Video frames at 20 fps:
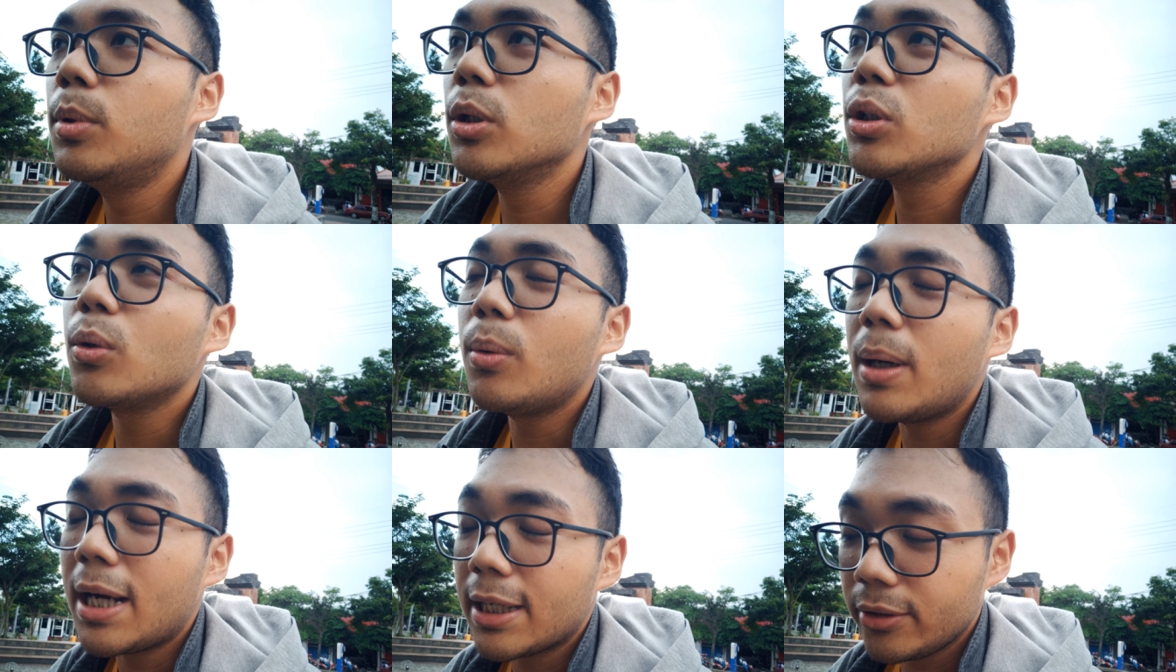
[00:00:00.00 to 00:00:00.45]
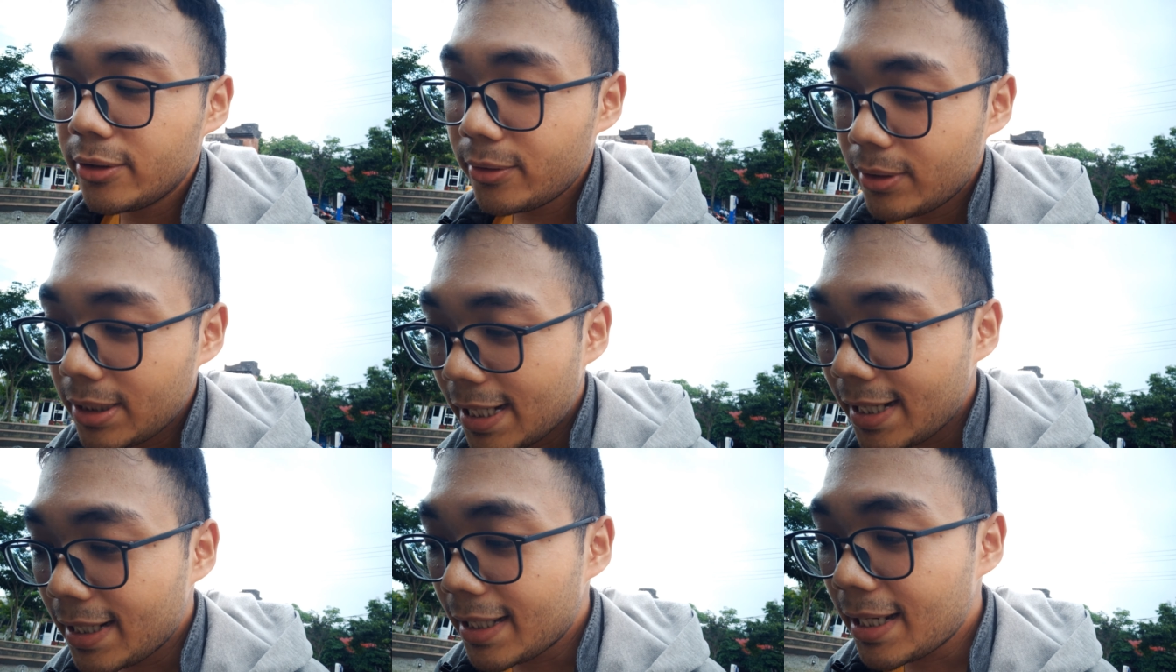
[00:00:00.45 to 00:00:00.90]
butuh
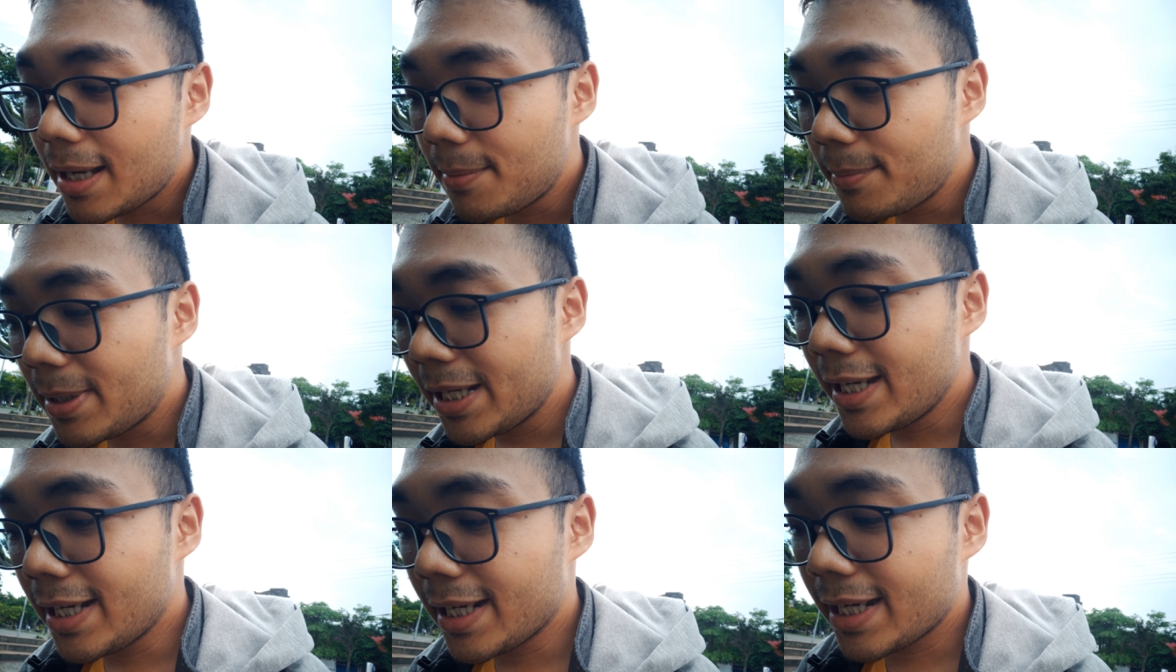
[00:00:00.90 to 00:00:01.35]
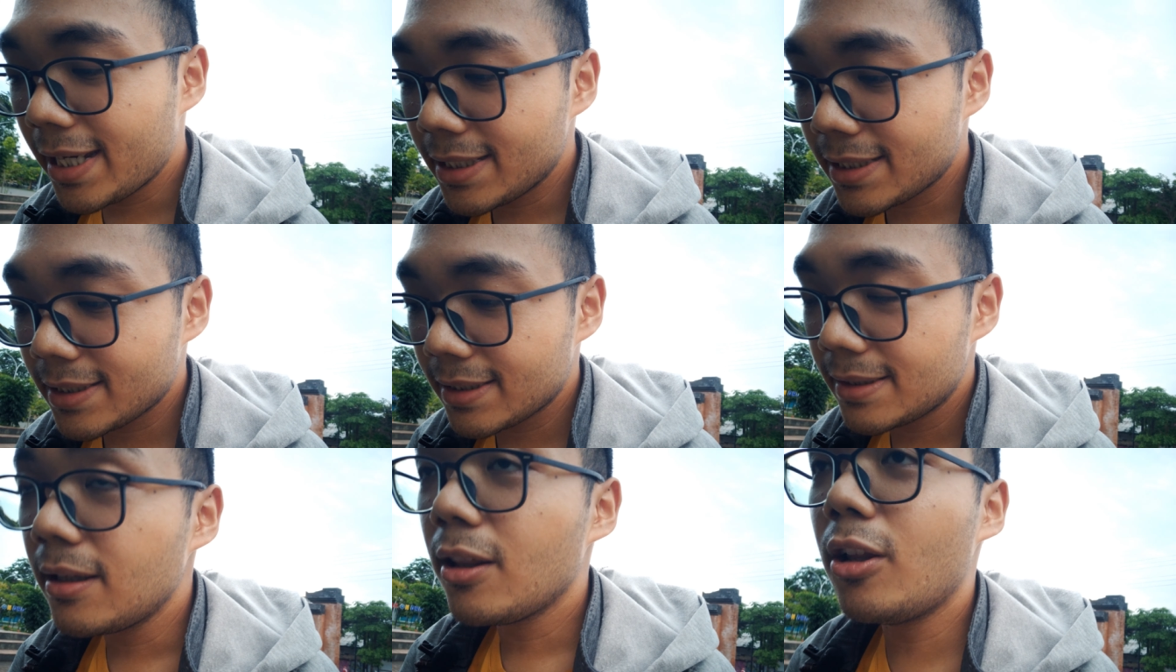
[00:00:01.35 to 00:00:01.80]
waktu yang lama ya
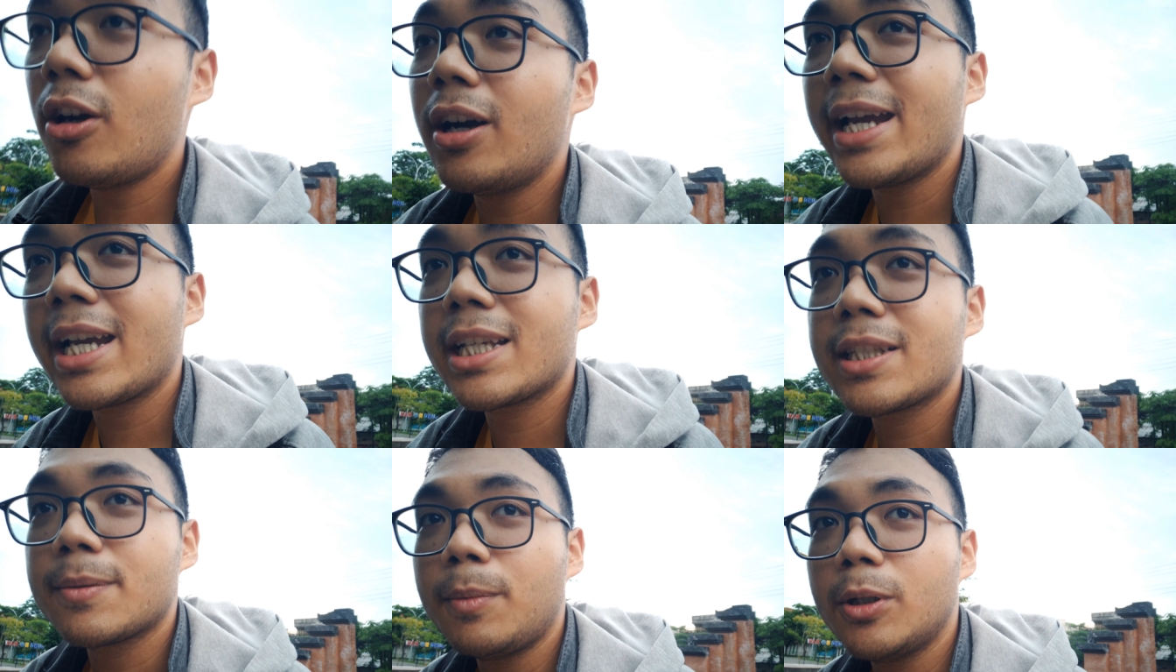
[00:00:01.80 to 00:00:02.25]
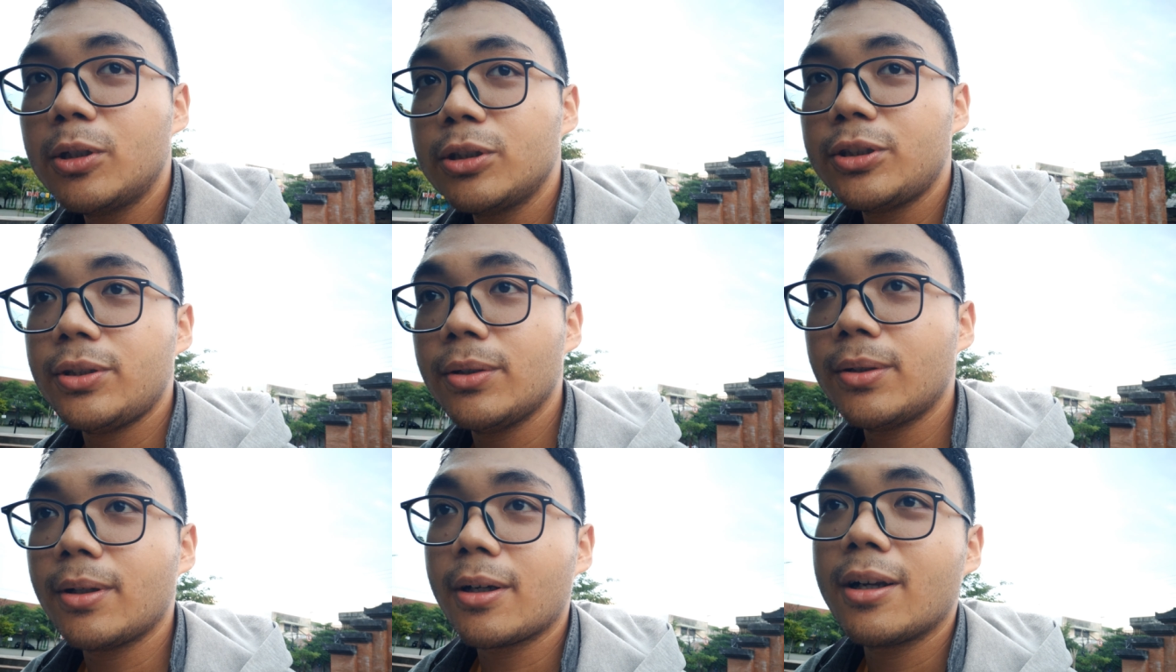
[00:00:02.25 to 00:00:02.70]
guys long
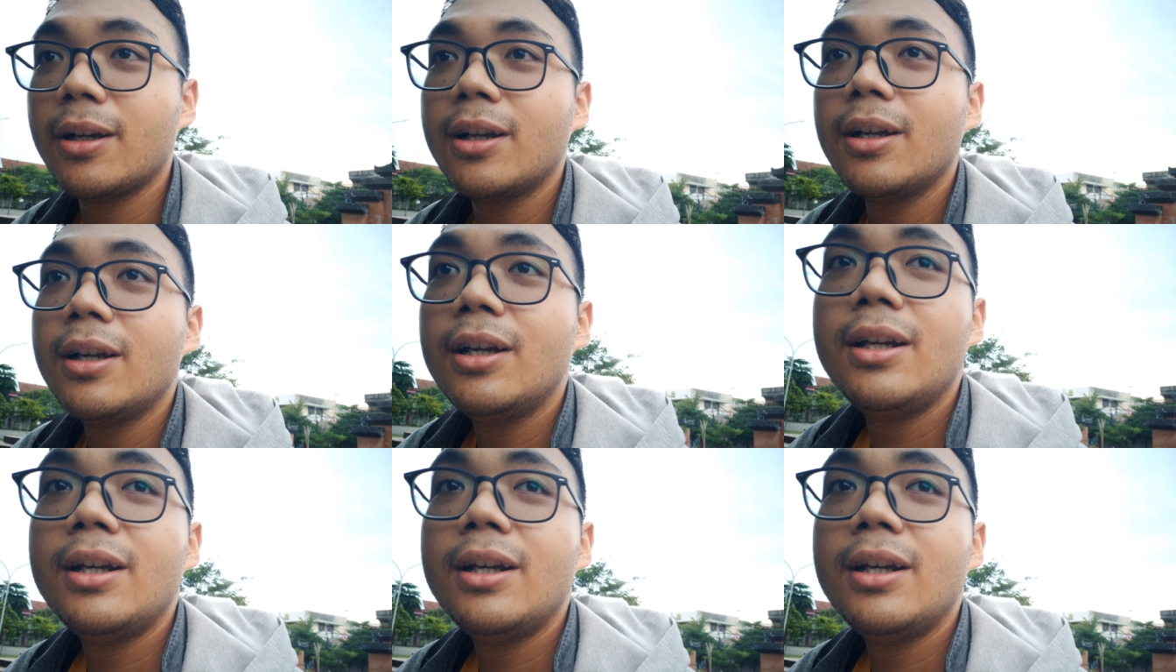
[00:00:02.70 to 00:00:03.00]
exposure